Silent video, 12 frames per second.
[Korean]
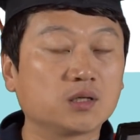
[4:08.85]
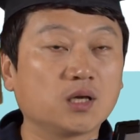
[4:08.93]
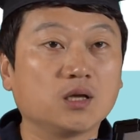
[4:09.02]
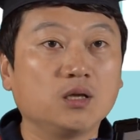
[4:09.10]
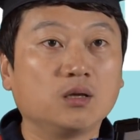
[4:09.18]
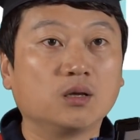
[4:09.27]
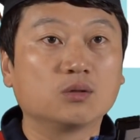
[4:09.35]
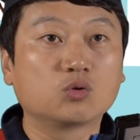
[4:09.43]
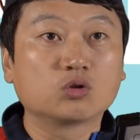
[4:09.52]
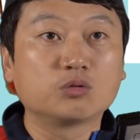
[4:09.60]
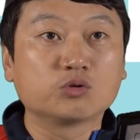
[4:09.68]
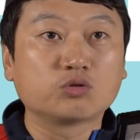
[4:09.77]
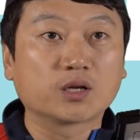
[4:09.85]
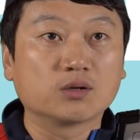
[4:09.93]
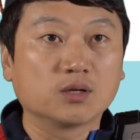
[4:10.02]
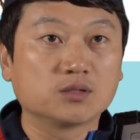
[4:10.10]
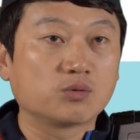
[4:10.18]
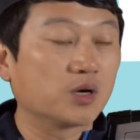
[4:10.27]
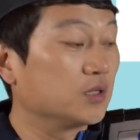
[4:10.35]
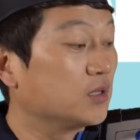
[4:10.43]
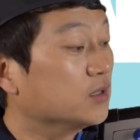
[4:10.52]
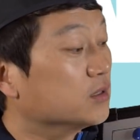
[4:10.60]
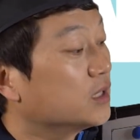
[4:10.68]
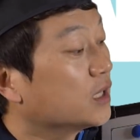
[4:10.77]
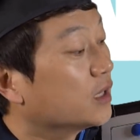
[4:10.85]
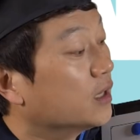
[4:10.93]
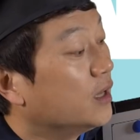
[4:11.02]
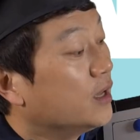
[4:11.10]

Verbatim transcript: 게 이도르트문트와 경기에서 확인됐는데